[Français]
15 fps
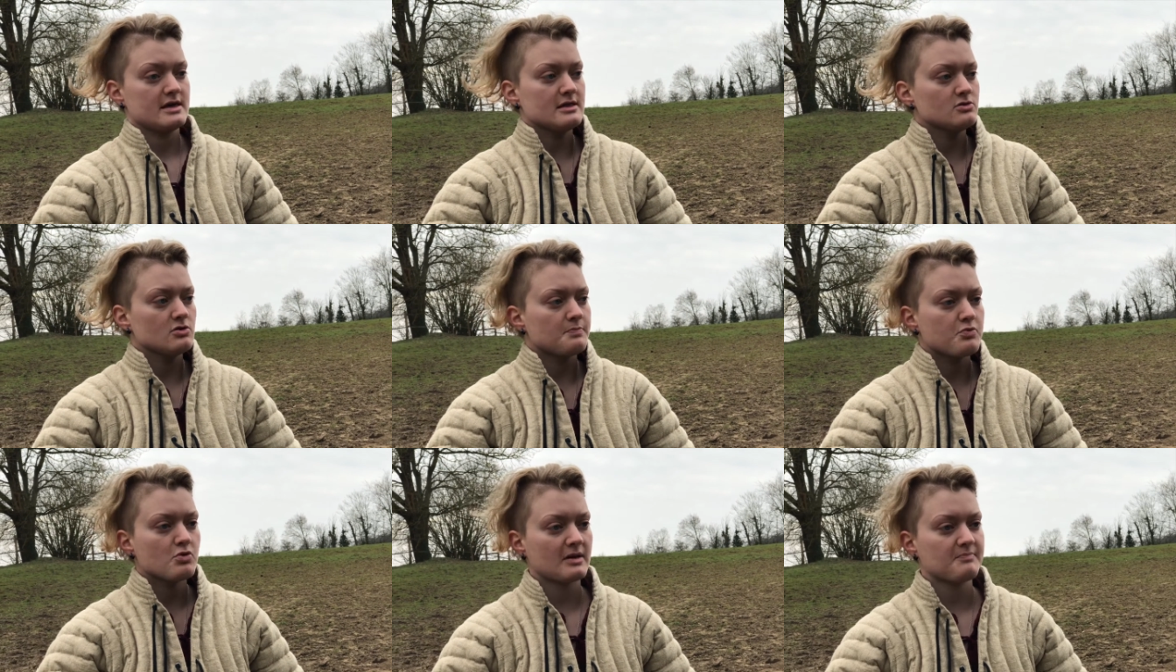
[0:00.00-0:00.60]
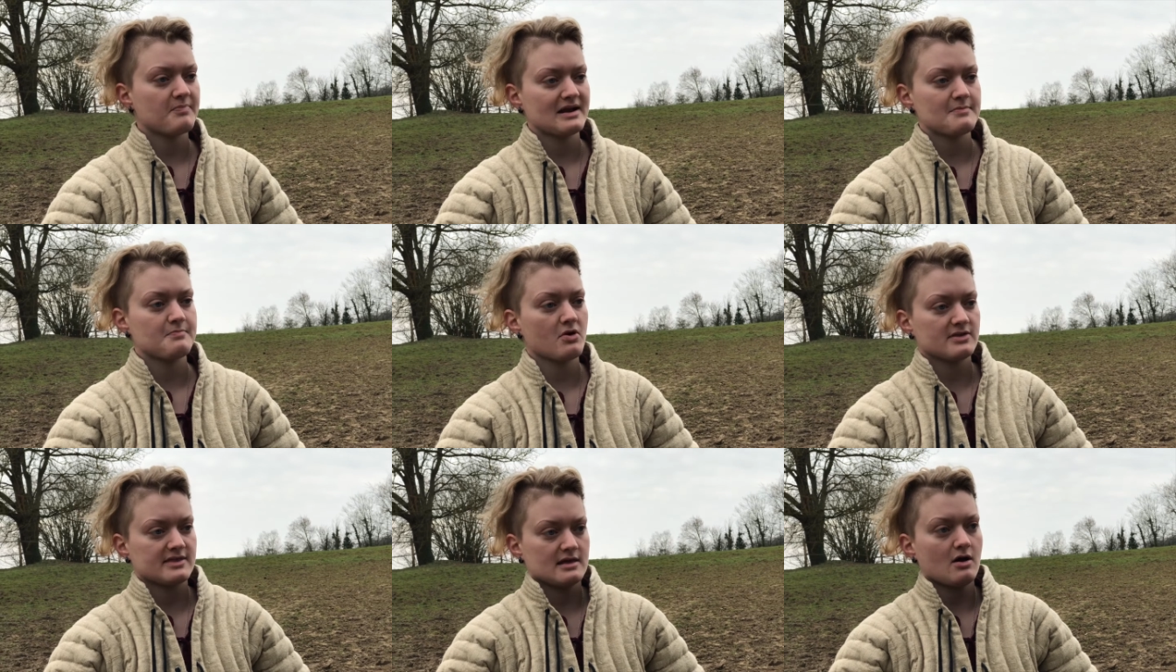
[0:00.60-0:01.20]
Il ne pourrait pas les
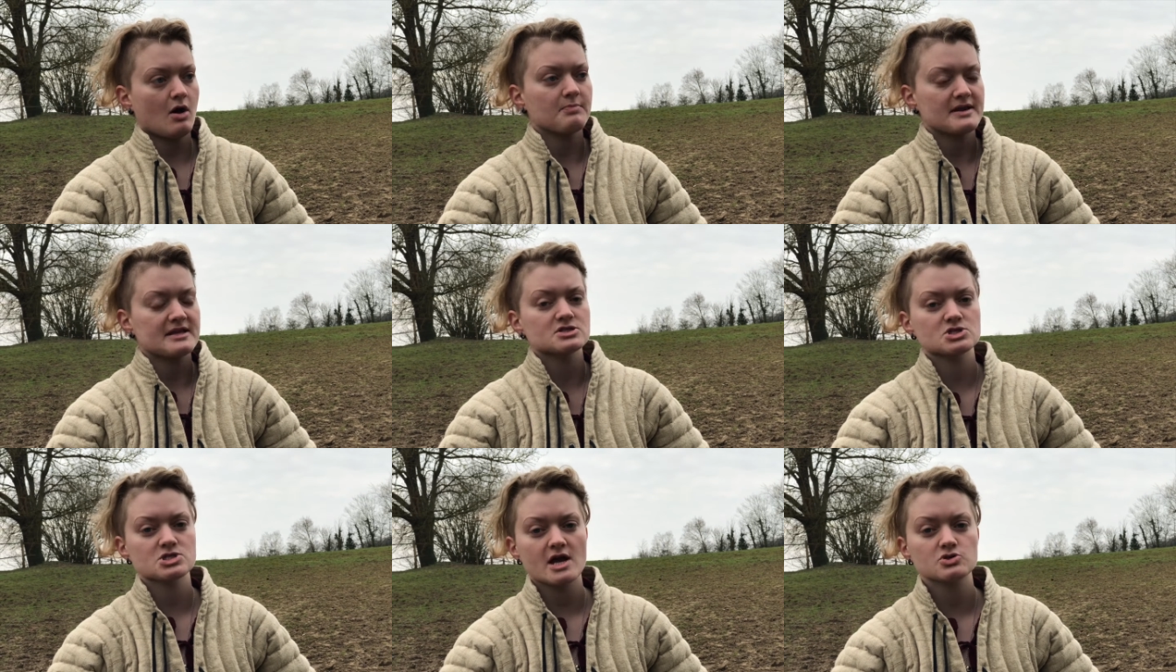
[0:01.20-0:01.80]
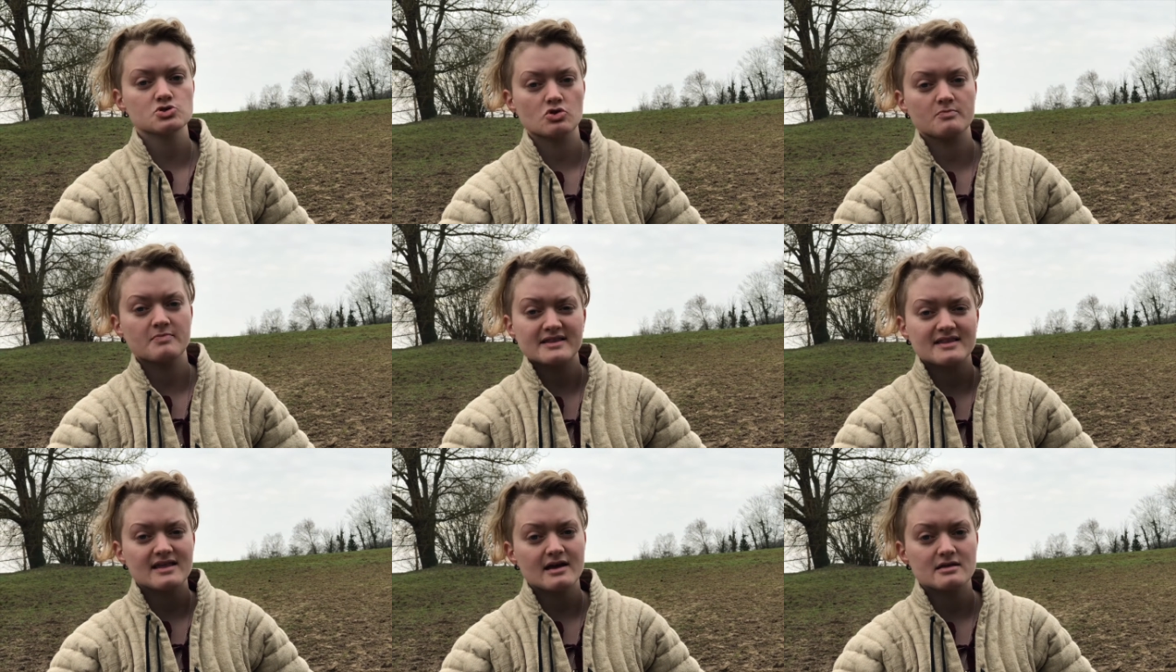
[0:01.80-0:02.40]
porter en pleine charge de
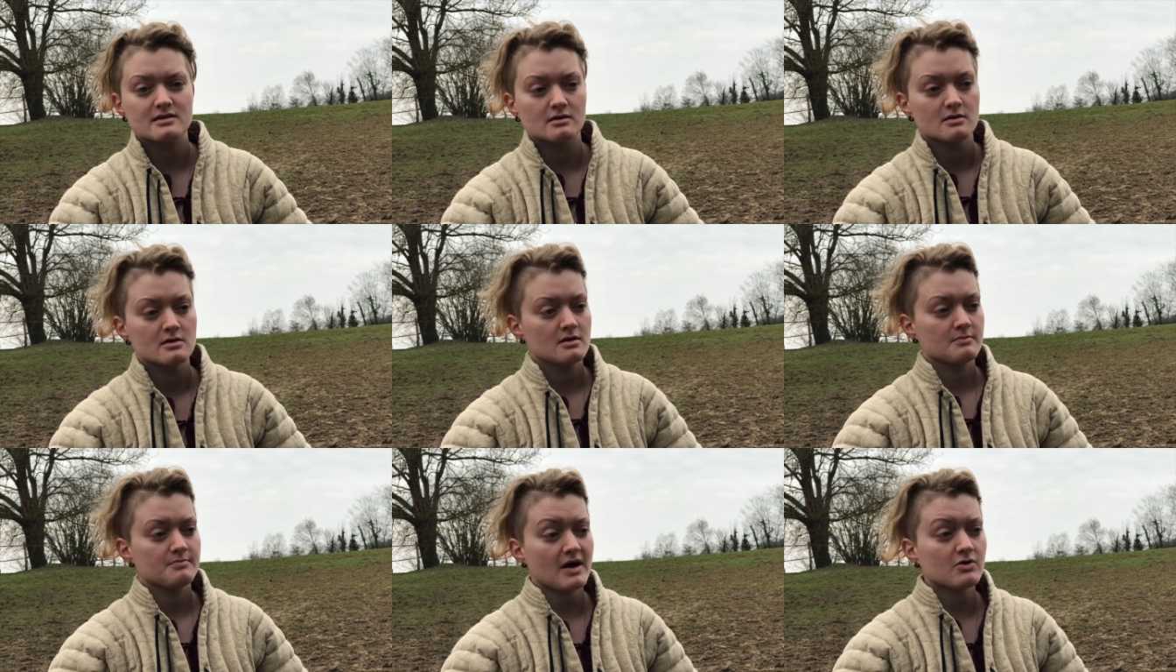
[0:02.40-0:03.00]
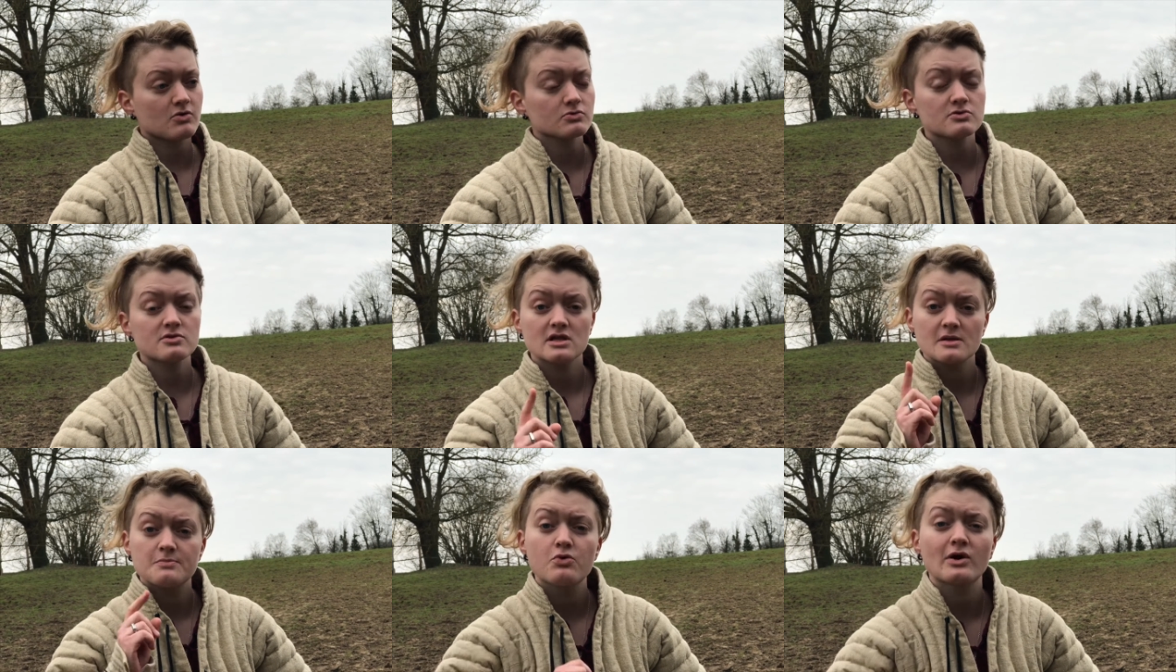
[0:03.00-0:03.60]
bataille. Par
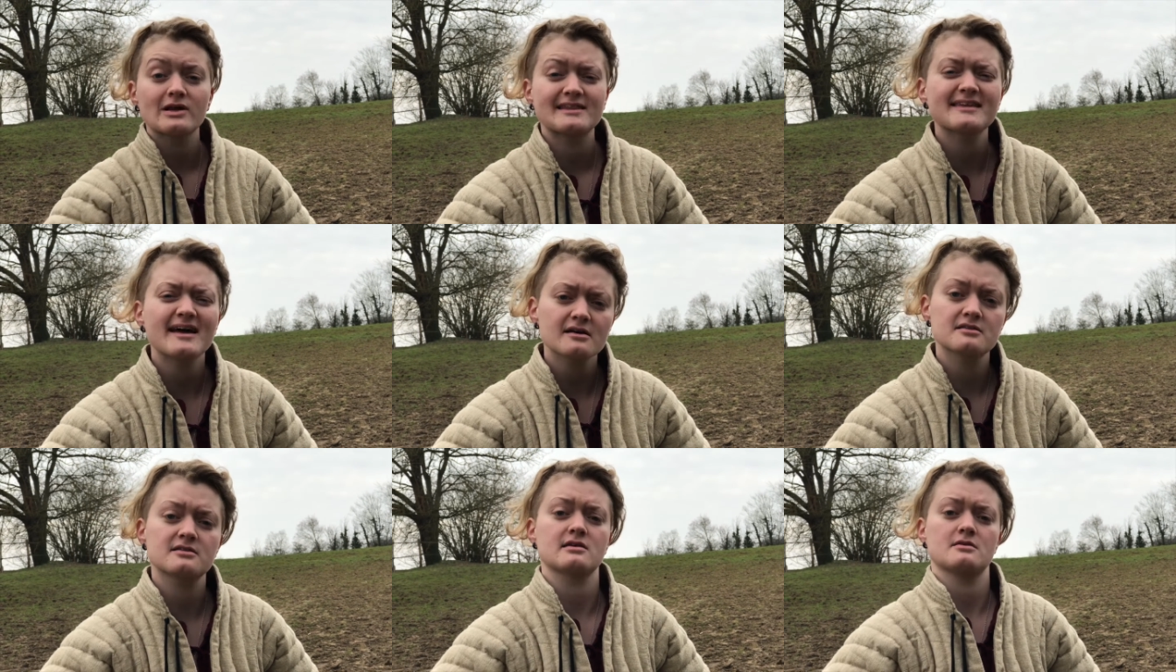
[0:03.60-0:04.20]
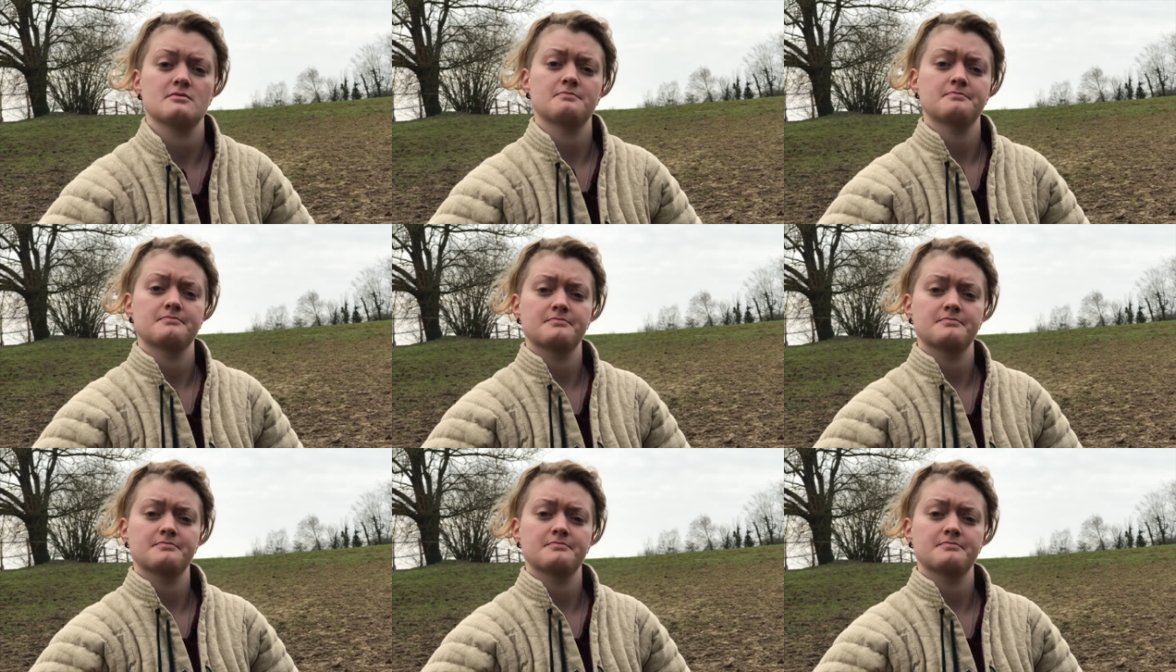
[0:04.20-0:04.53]
contre, il pourrait les tracter.